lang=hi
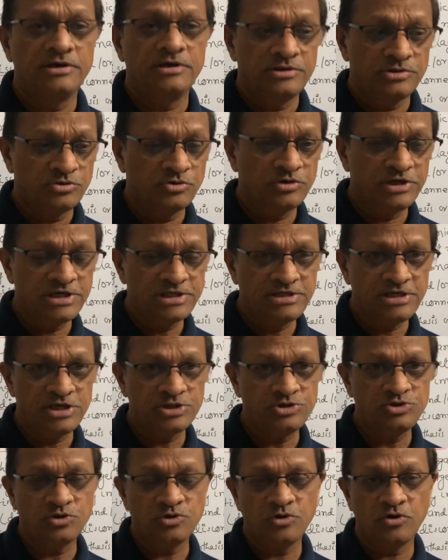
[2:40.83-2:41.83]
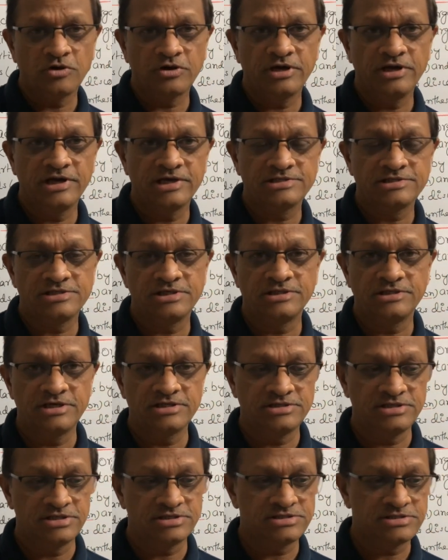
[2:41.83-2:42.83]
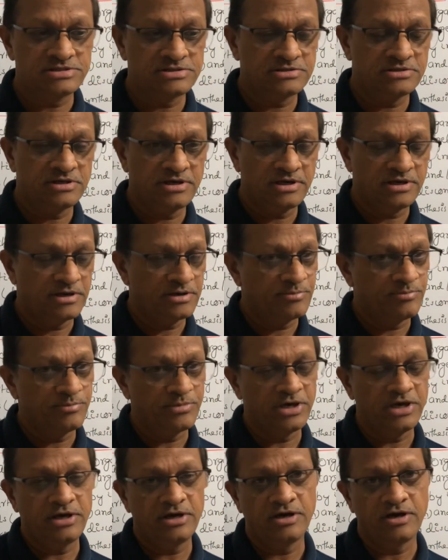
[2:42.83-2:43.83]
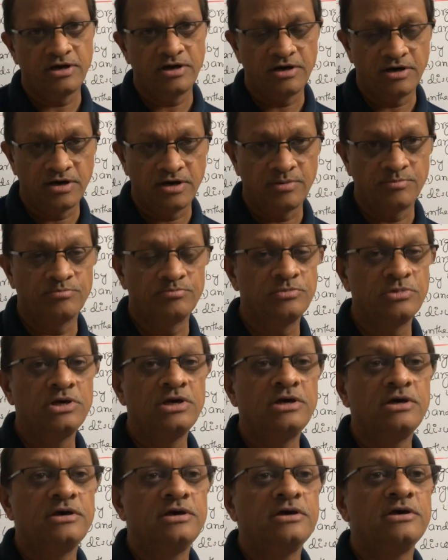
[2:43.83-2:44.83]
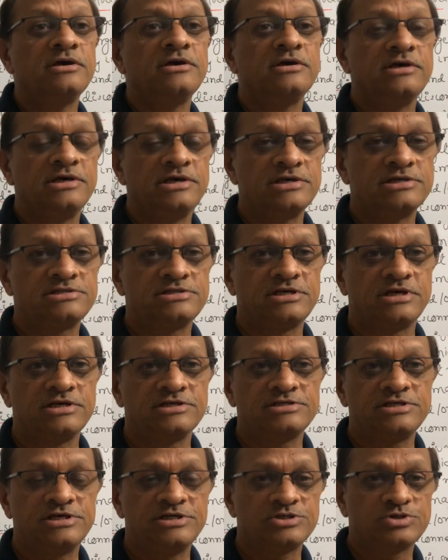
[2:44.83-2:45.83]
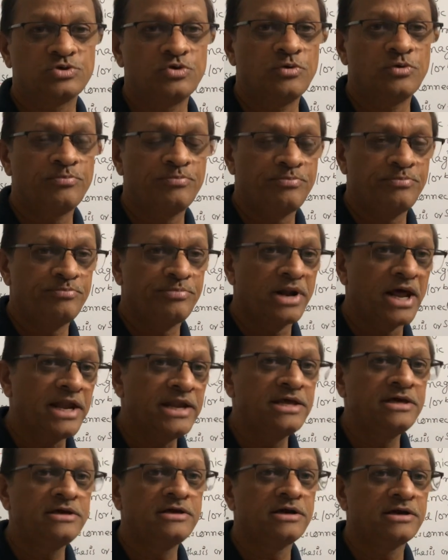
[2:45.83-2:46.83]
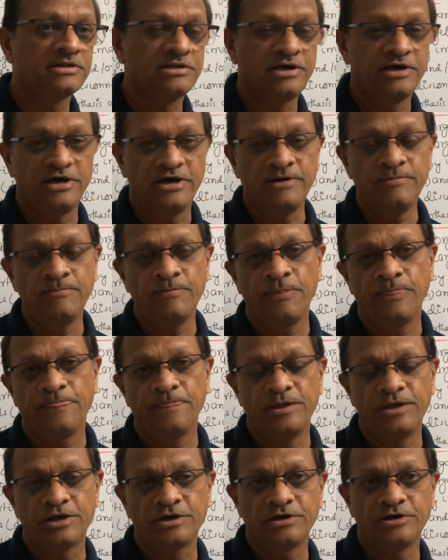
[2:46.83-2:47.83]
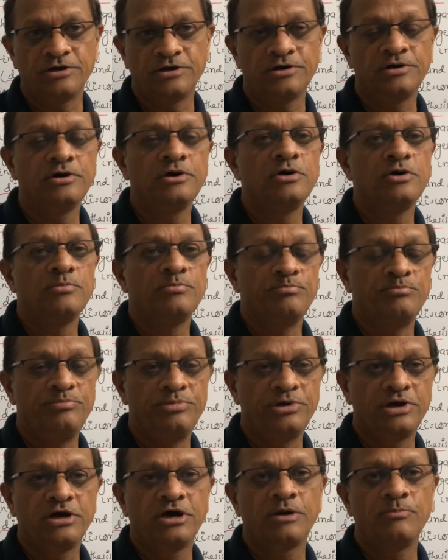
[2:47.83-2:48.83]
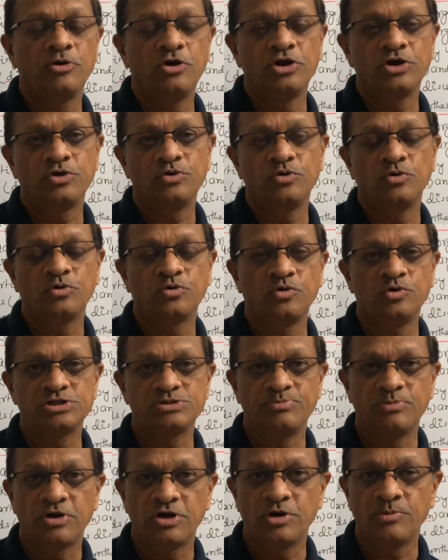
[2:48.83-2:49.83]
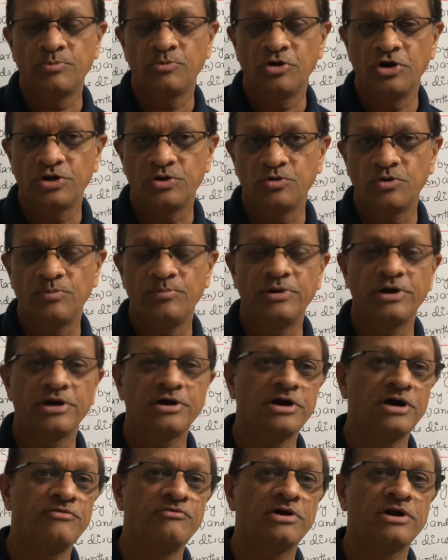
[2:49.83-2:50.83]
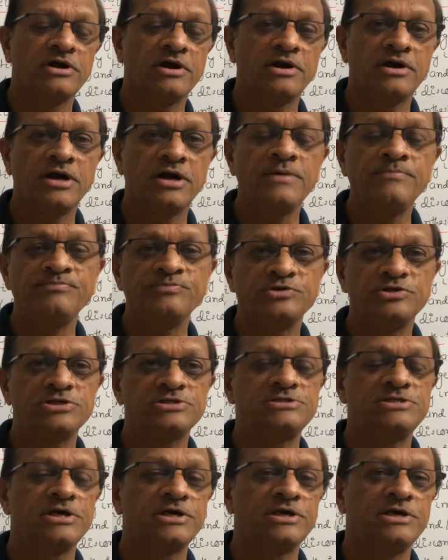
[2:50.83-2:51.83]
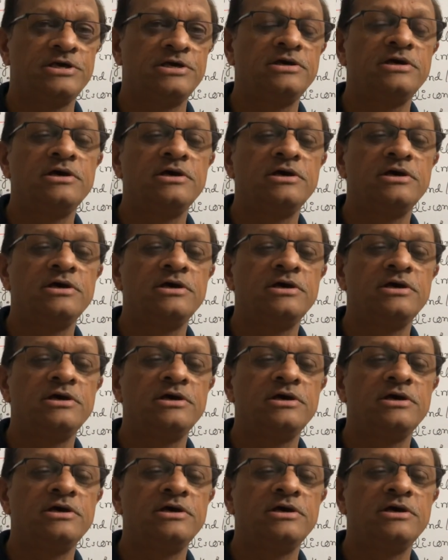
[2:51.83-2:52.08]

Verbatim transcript: तो ये जो ऑर्गेनिक सिंथेसिस में हम इस तरह से इसको प्लानिंग करते हैं एक बिगर मॉलिक्यूल को स्मॉलर मॉलिक्यूल में कन्वर्ट करना जिससे कि